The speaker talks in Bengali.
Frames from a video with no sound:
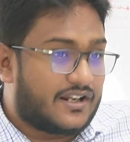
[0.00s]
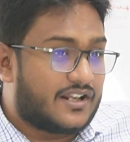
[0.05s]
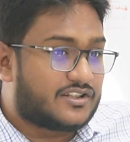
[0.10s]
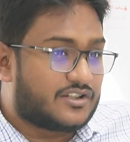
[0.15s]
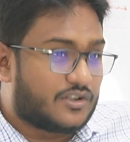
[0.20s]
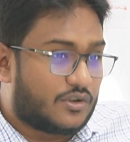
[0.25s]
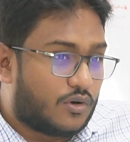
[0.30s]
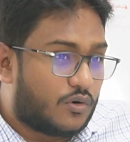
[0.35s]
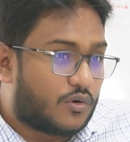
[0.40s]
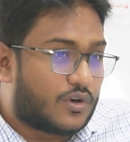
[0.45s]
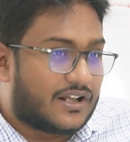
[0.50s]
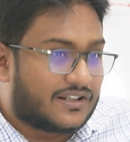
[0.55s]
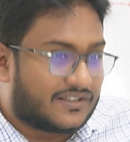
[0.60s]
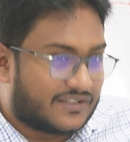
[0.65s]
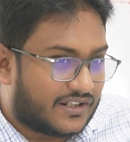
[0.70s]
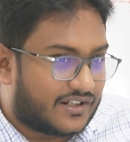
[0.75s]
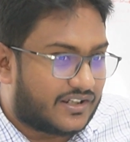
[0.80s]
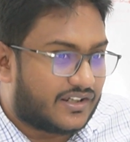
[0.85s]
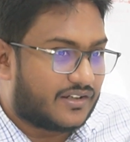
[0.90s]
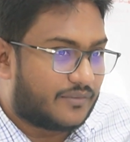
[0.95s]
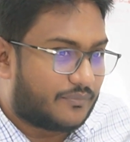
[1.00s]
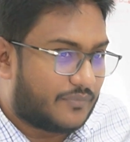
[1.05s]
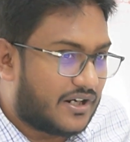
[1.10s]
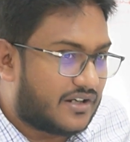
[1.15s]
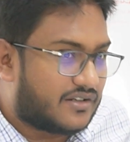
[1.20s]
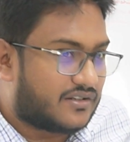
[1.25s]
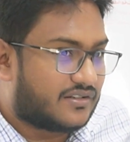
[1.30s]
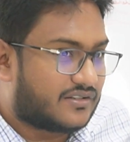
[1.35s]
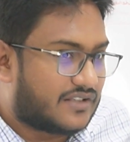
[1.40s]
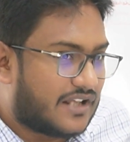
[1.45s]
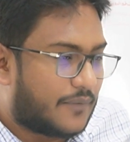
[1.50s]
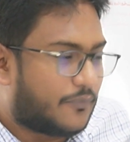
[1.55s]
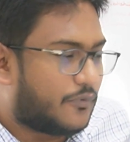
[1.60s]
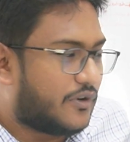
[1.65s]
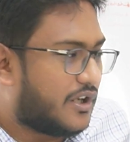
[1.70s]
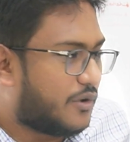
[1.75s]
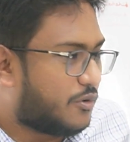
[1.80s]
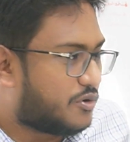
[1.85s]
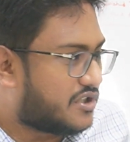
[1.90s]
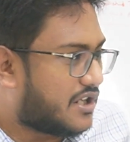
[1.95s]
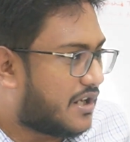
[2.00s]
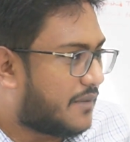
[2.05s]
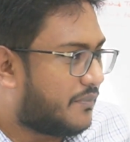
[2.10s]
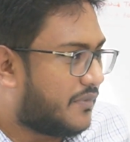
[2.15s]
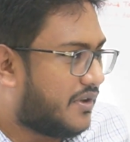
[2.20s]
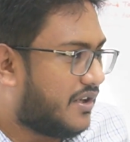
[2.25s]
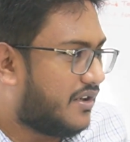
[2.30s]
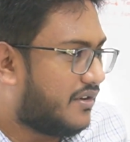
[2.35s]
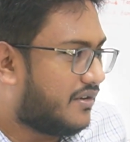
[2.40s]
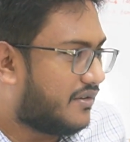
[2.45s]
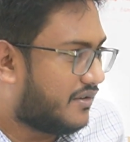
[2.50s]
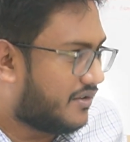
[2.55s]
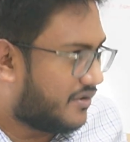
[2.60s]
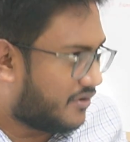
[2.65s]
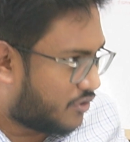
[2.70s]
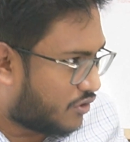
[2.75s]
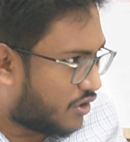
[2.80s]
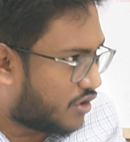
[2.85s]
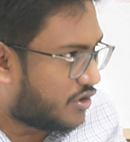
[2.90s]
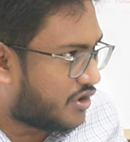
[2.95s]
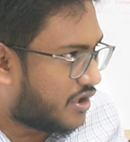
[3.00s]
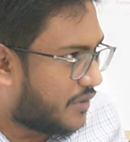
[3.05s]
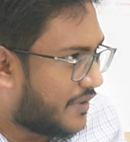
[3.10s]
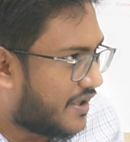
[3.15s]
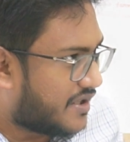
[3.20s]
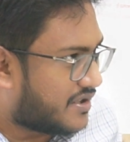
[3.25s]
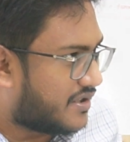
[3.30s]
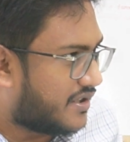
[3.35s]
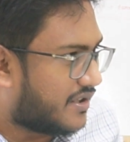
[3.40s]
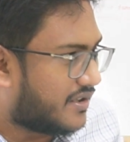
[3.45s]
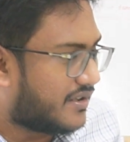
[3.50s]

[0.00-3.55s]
অনলাইনে ছিল ওখান থেকে তারপরে একুশে আপনি সরাসরি টিমে